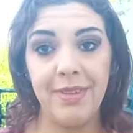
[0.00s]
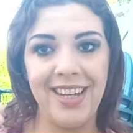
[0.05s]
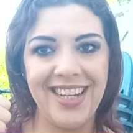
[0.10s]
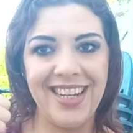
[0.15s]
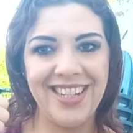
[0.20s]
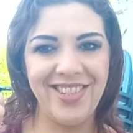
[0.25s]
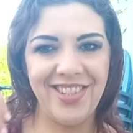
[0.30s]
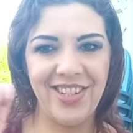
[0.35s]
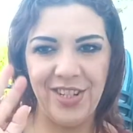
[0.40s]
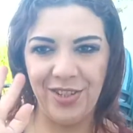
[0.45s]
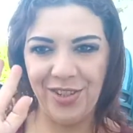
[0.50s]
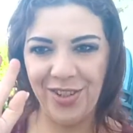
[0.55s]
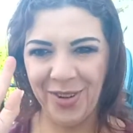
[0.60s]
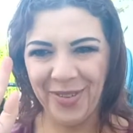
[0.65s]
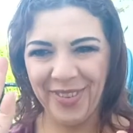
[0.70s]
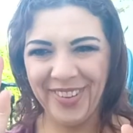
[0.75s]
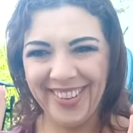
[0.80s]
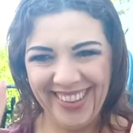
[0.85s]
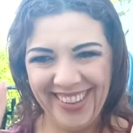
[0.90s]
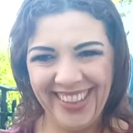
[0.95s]
Acceso.
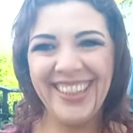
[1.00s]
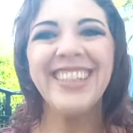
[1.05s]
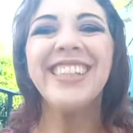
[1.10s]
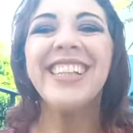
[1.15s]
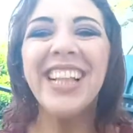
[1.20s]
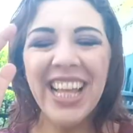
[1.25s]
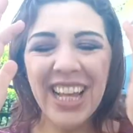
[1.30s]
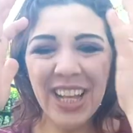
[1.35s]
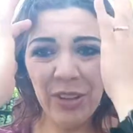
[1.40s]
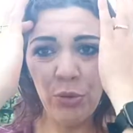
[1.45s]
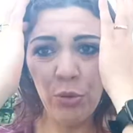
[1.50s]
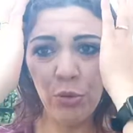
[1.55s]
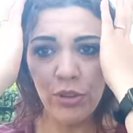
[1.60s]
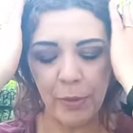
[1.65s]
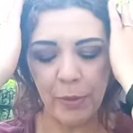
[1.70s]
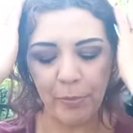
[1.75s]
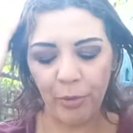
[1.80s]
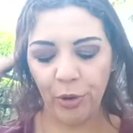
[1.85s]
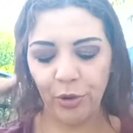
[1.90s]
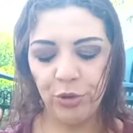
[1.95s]
Tutto
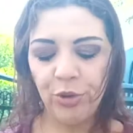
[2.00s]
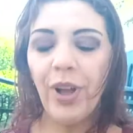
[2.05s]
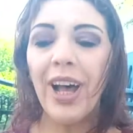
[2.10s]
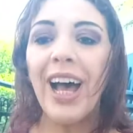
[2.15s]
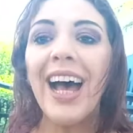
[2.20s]
a posto.